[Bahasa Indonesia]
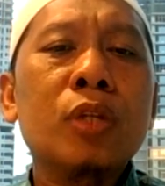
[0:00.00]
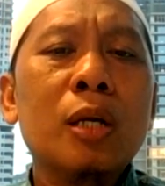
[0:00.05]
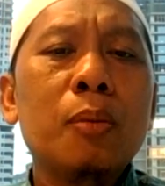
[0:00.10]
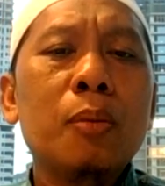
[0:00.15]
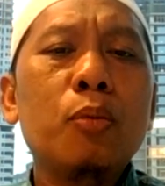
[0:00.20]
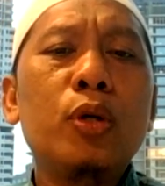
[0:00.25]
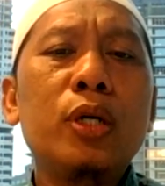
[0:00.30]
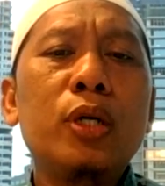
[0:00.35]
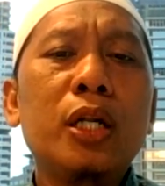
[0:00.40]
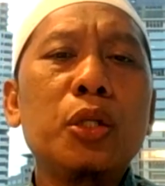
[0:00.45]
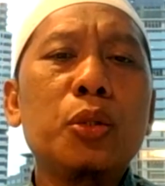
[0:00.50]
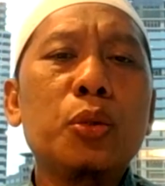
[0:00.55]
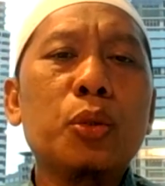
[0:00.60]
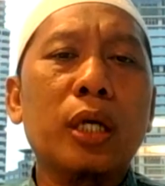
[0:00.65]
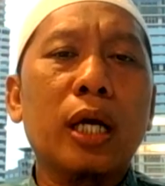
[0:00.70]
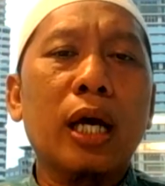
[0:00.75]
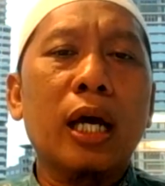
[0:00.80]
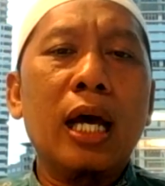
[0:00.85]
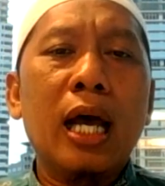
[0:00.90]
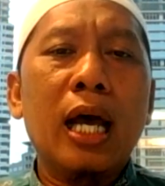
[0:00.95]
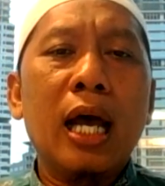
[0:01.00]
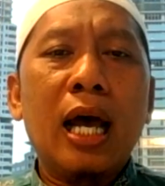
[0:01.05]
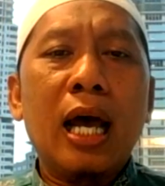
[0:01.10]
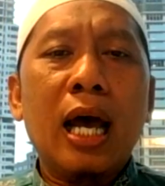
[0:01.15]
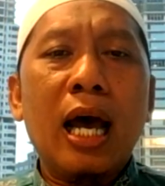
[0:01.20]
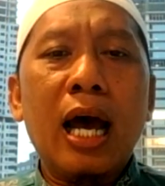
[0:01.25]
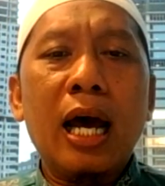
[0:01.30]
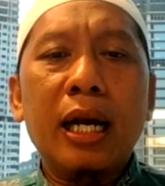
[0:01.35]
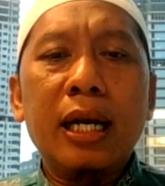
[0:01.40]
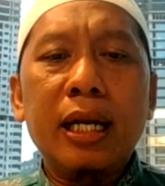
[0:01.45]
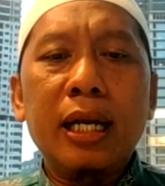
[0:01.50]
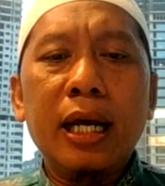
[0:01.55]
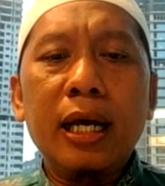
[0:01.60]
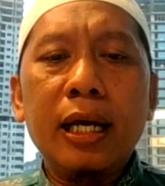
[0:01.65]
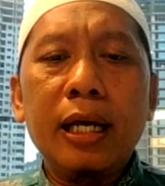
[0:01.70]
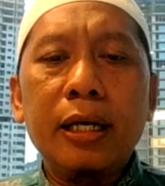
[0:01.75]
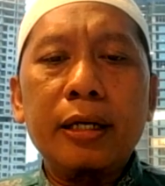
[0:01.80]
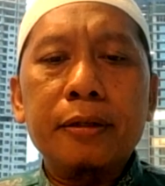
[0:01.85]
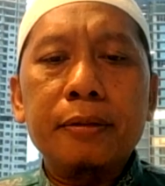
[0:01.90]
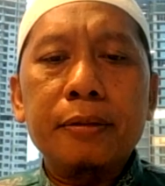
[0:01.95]
Kemudian juga
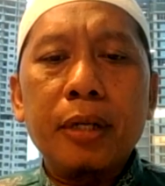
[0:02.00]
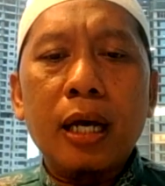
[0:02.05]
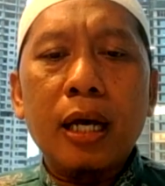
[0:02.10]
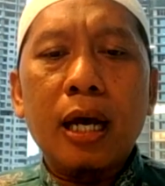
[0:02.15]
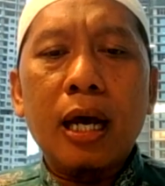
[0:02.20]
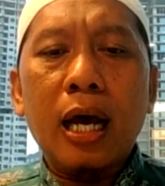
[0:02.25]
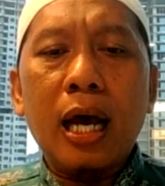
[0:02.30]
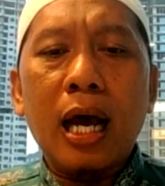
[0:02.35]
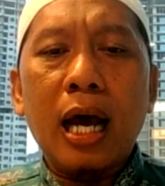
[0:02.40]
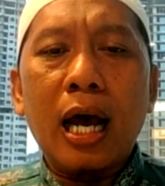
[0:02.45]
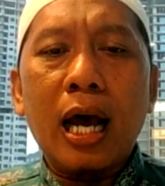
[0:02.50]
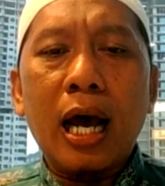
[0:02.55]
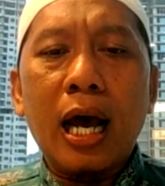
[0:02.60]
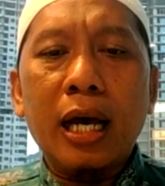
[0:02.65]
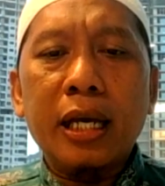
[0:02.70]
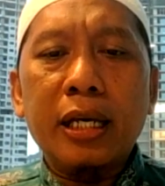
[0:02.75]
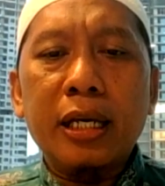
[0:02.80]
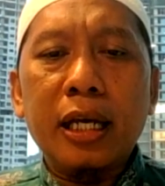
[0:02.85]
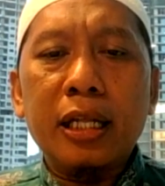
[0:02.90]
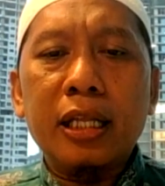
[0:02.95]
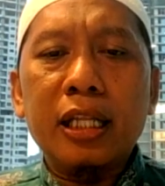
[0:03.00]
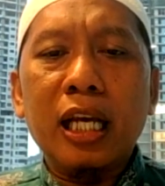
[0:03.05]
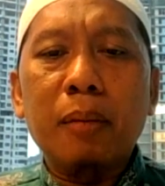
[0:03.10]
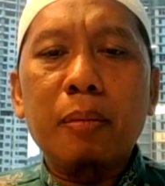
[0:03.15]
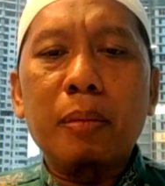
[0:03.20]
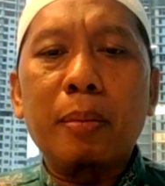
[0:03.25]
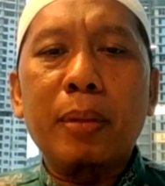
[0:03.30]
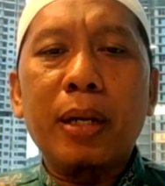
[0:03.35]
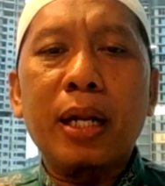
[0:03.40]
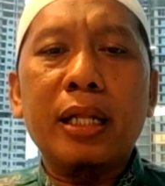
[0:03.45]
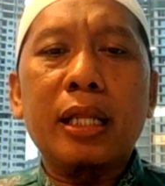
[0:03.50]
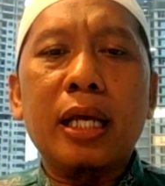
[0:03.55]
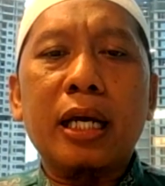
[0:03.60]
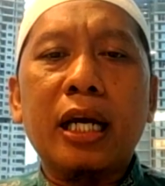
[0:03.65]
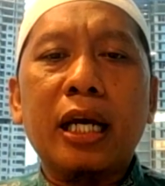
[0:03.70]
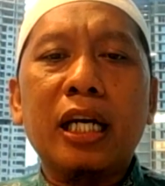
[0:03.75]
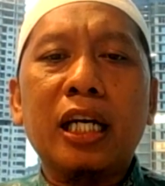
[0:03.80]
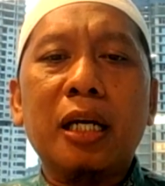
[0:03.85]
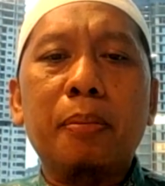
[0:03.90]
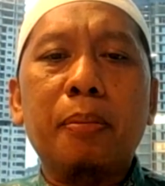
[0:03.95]
ada ayat yang
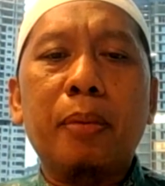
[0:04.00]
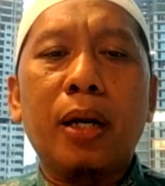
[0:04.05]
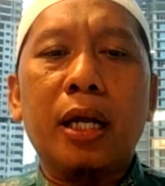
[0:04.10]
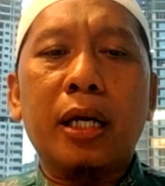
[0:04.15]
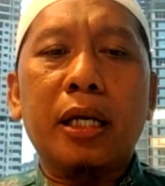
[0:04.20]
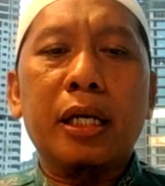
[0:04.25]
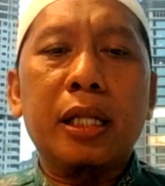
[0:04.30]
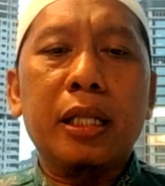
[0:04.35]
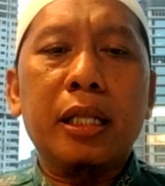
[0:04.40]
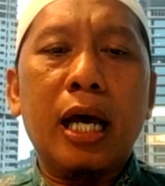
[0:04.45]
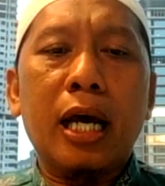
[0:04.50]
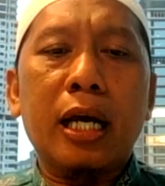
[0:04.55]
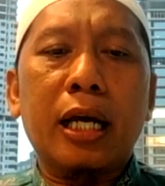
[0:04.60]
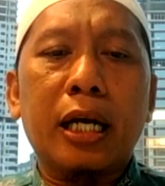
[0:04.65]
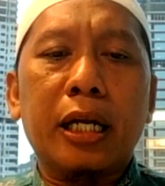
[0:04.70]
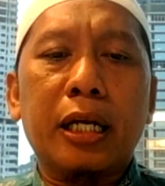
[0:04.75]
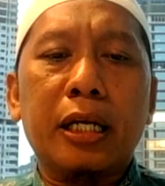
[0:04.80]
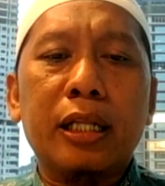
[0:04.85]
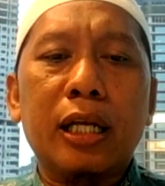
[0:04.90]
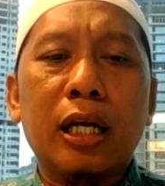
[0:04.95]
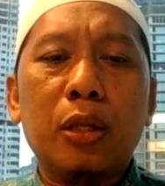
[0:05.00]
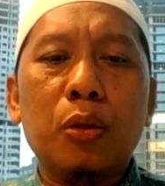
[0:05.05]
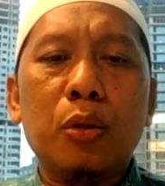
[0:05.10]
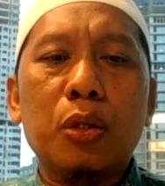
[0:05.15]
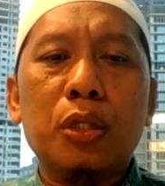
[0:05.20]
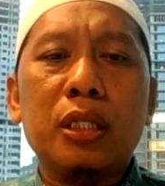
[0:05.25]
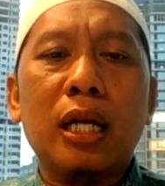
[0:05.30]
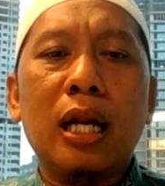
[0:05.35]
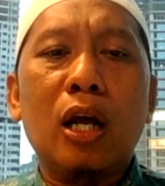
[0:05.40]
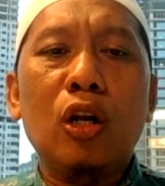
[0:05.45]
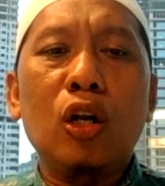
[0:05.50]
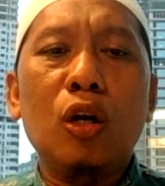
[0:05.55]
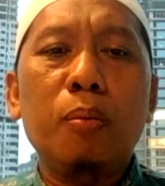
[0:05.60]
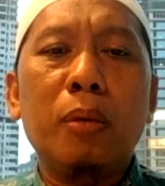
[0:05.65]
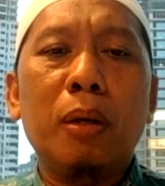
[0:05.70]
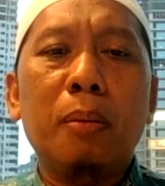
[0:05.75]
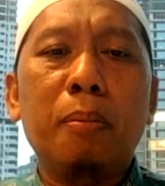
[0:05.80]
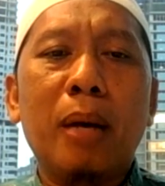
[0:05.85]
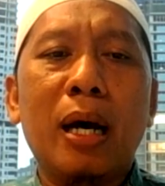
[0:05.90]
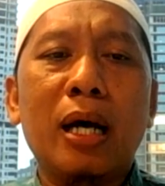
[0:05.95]
memerintahkan kepada kita agar kita tuh selalu
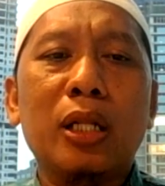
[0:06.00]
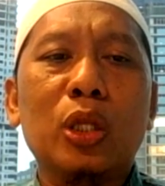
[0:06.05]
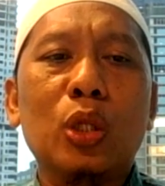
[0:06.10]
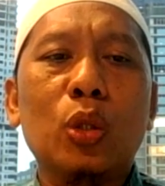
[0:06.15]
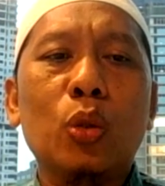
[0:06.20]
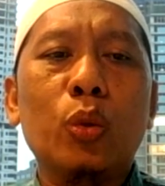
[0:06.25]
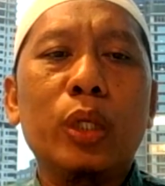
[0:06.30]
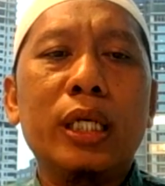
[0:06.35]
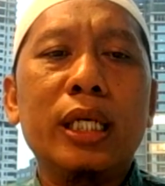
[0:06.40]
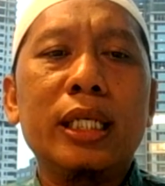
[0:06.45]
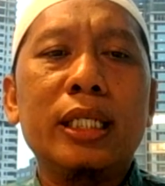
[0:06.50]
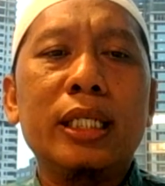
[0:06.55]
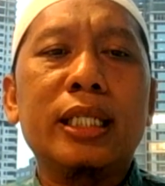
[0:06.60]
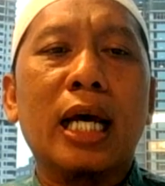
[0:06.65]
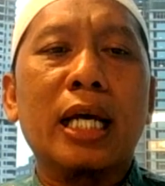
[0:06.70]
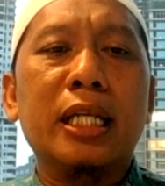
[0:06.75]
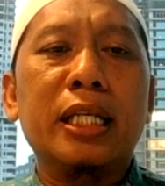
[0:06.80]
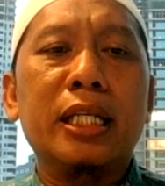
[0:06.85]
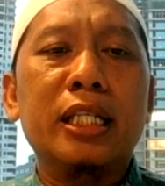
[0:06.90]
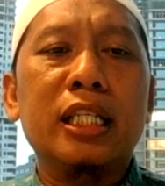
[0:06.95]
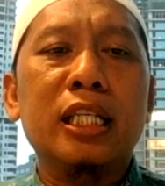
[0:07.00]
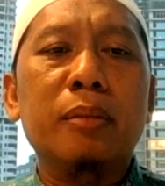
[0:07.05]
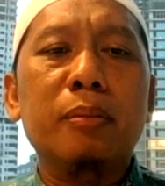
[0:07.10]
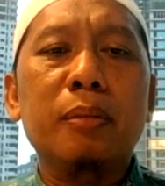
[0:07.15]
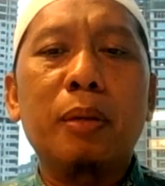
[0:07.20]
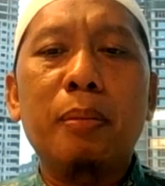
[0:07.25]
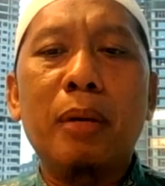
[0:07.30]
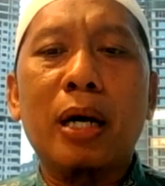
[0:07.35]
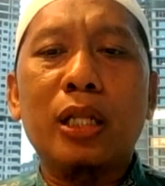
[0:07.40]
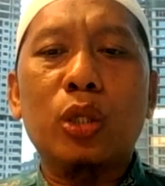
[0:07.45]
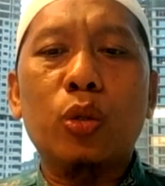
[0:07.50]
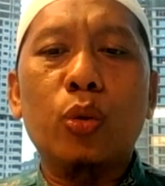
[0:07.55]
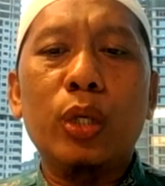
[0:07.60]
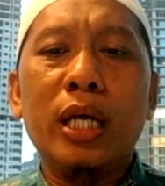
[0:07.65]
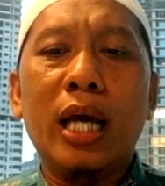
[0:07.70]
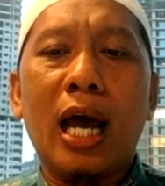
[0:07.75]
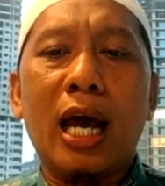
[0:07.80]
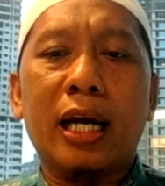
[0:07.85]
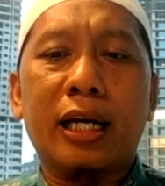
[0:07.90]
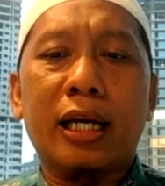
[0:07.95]
mematuhi janji,
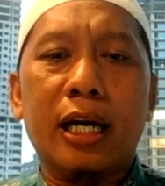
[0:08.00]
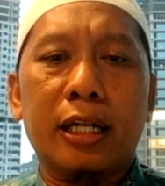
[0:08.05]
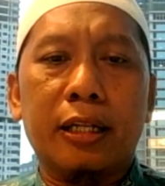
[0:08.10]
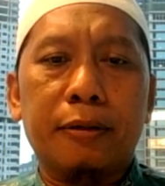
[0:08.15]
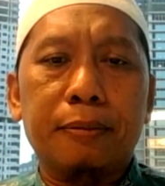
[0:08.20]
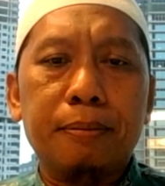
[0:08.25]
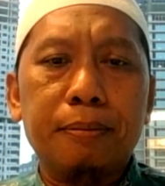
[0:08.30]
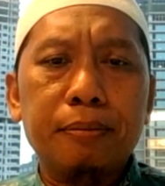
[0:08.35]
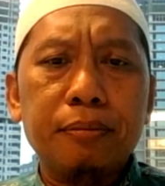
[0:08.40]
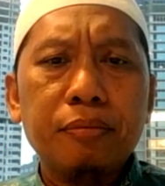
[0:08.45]
mematuhi akad.